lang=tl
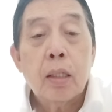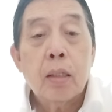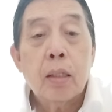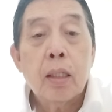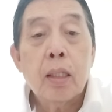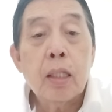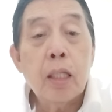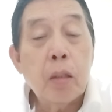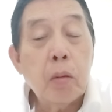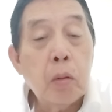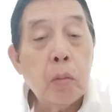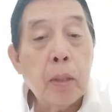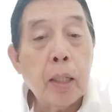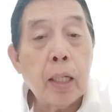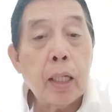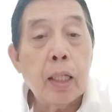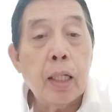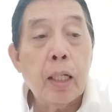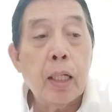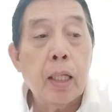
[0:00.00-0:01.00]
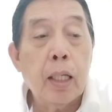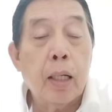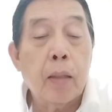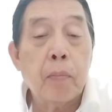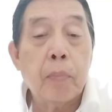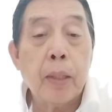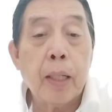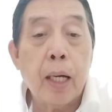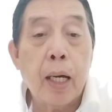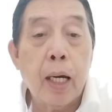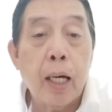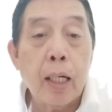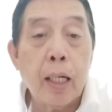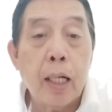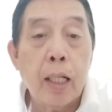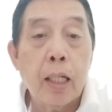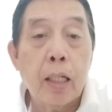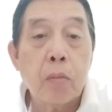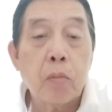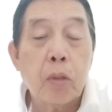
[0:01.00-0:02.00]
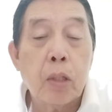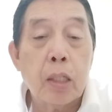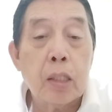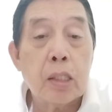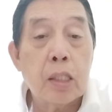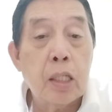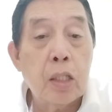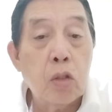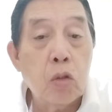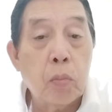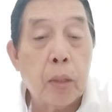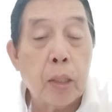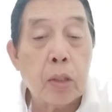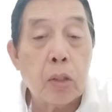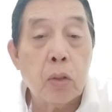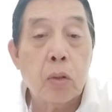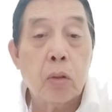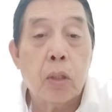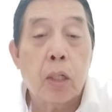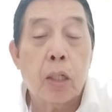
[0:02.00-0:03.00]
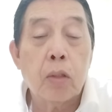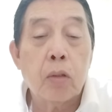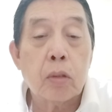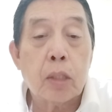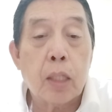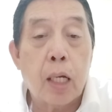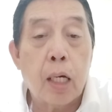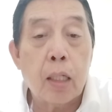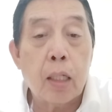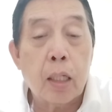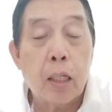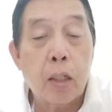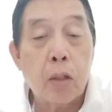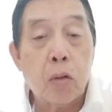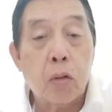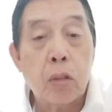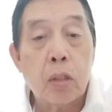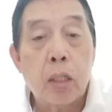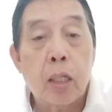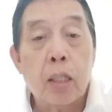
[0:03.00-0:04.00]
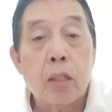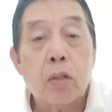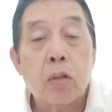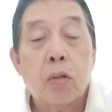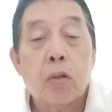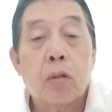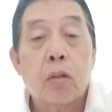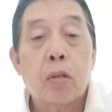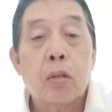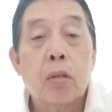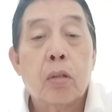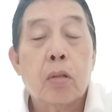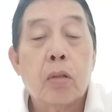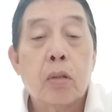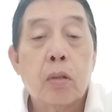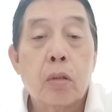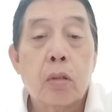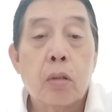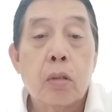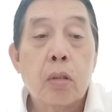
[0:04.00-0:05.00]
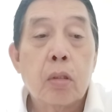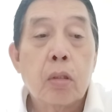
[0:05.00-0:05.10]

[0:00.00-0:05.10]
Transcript: Hindi mo man kilala yan. Pag-aaralan mo lang, sino ba to? Anong track record nito? Oh.